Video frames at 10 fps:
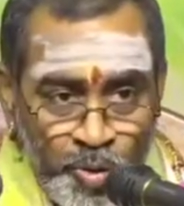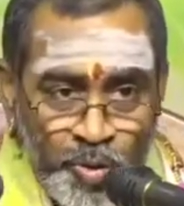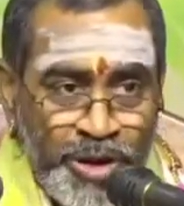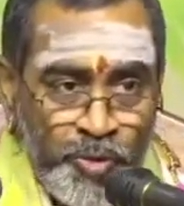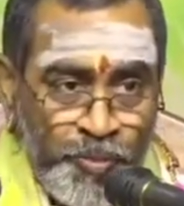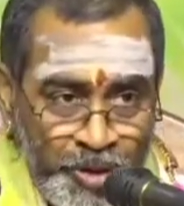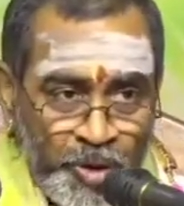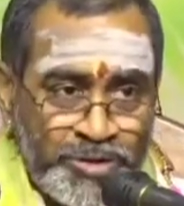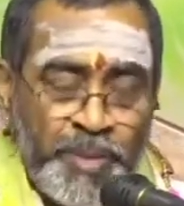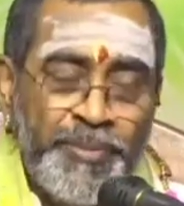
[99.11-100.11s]
కూడా
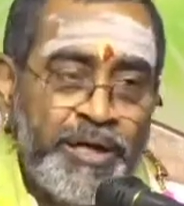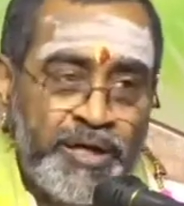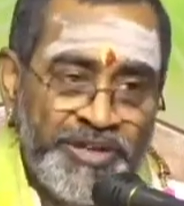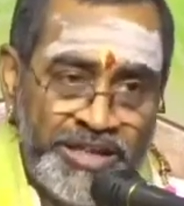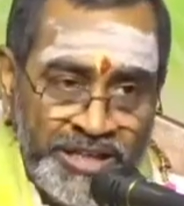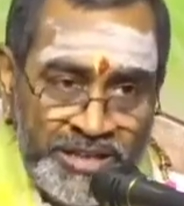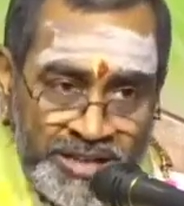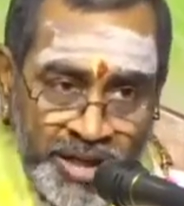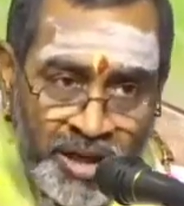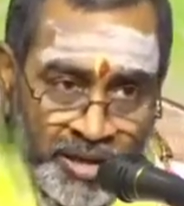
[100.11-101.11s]
ఉపయుక్తమైనటువంటిది
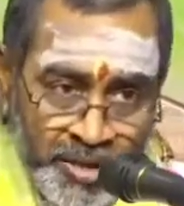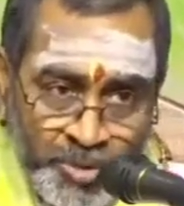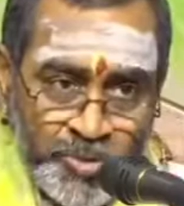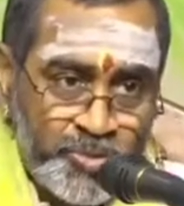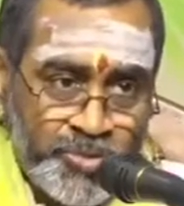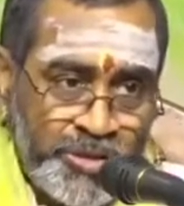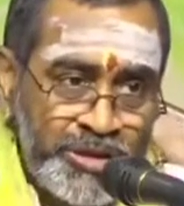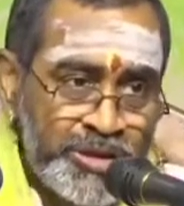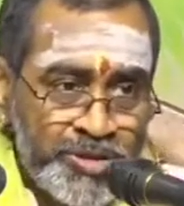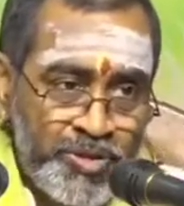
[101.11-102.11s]
ధ్యానము
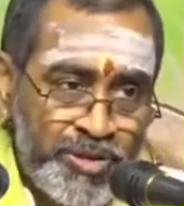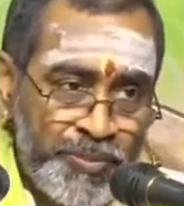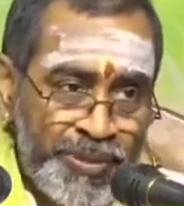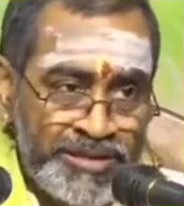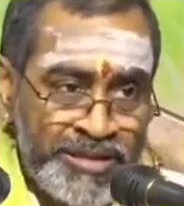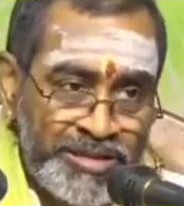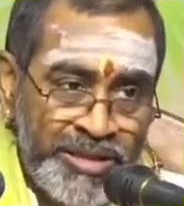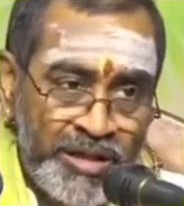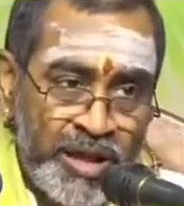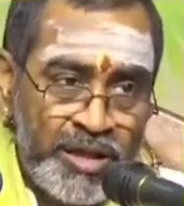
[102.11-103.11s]
ఇది తెలుసుకోవాలి భక్తి
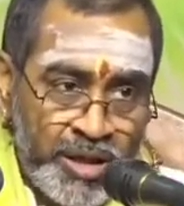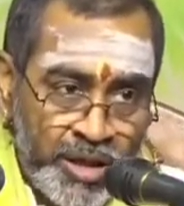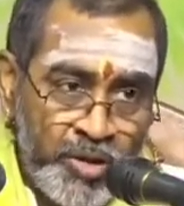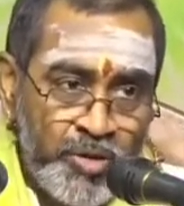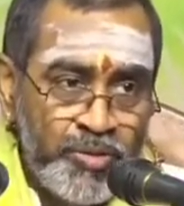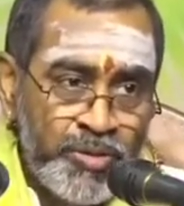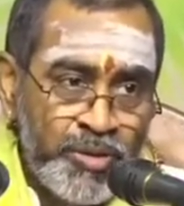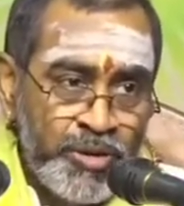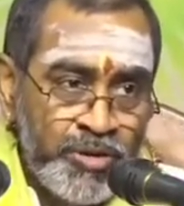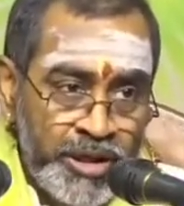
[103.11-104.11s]
జ్ఞానాలకు రెండు
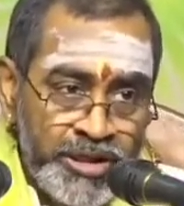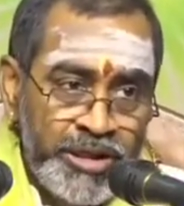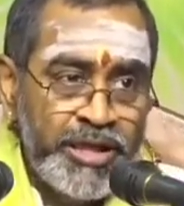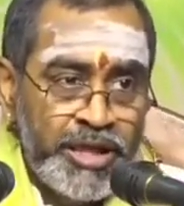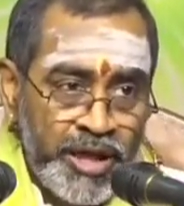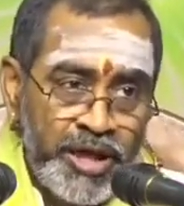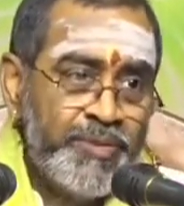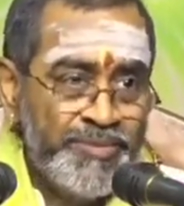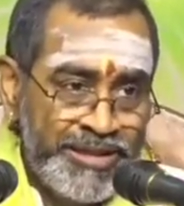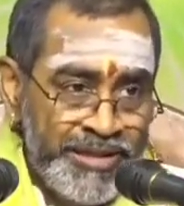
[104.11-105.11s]
రెండిటికీ
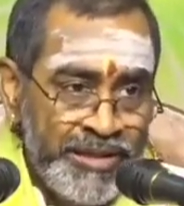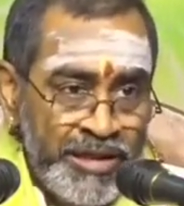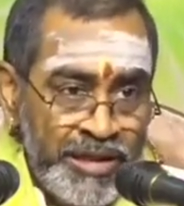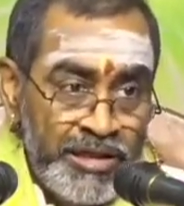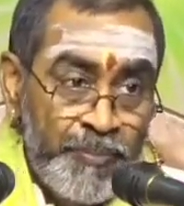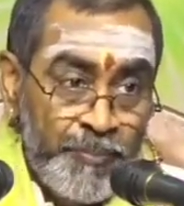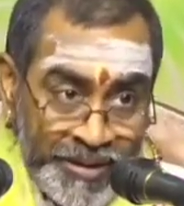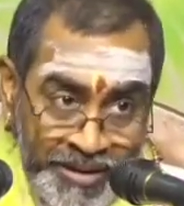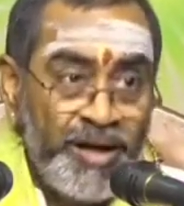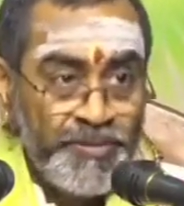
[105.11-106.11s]
కారణం ఇది ఇది
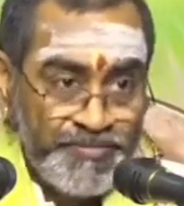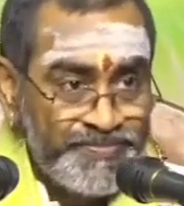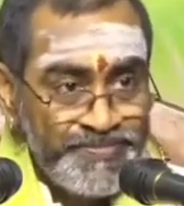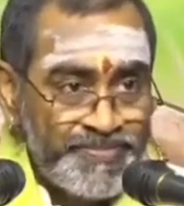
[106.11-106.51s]
ప్రధానం